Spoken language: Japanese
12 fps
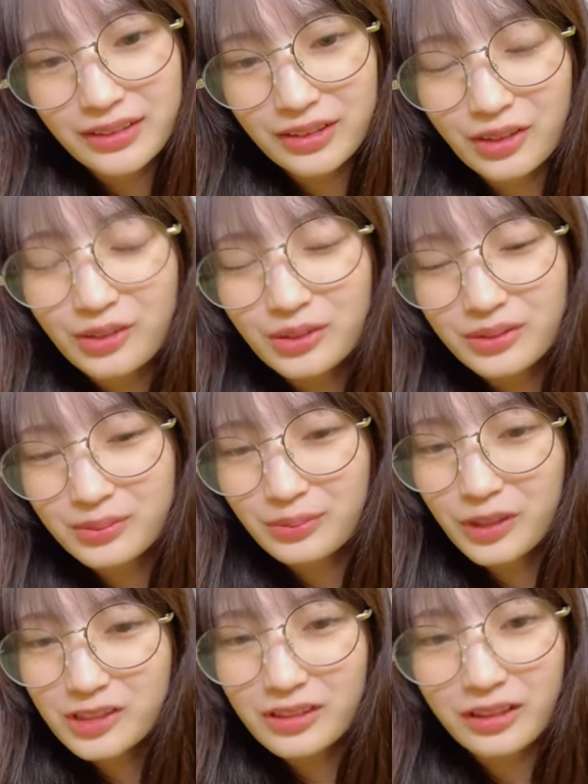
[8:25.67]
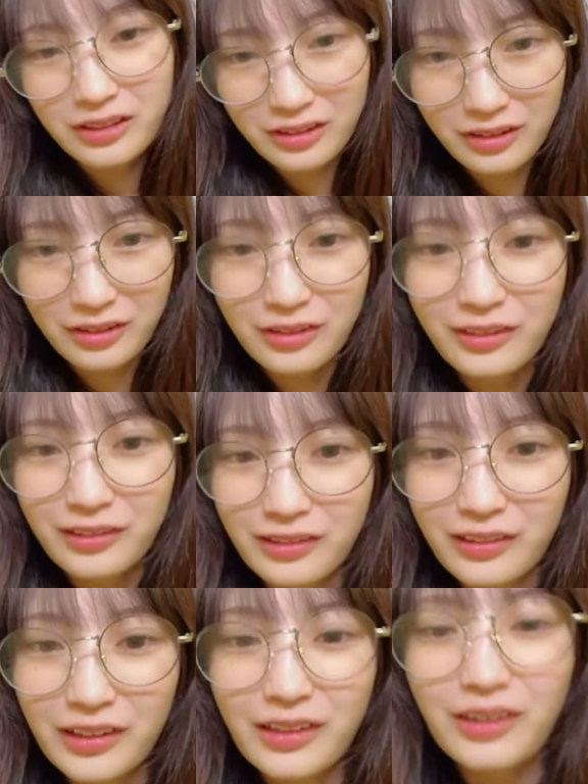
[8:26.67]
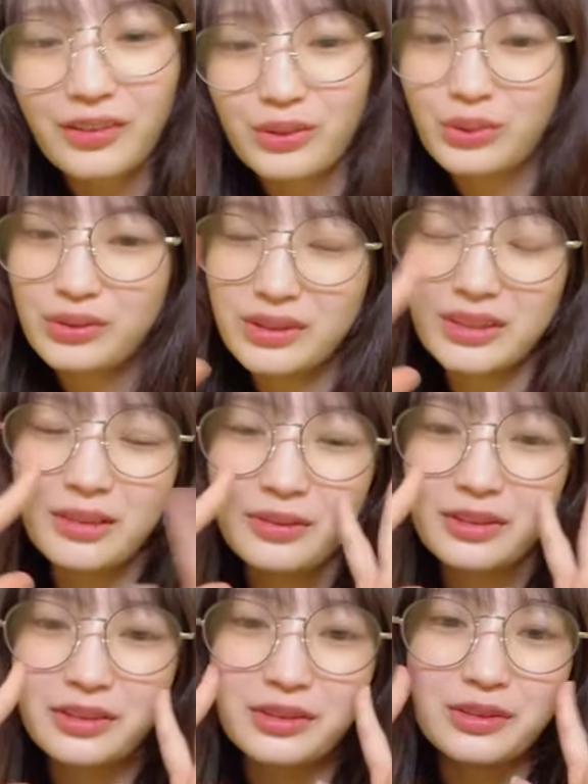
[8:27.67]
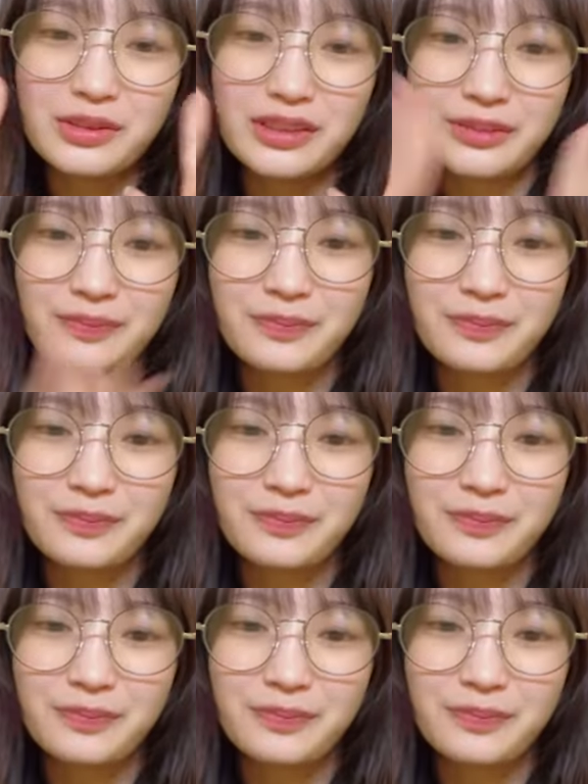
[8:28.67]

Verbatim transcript: だるまさんかなありがとうございますすごい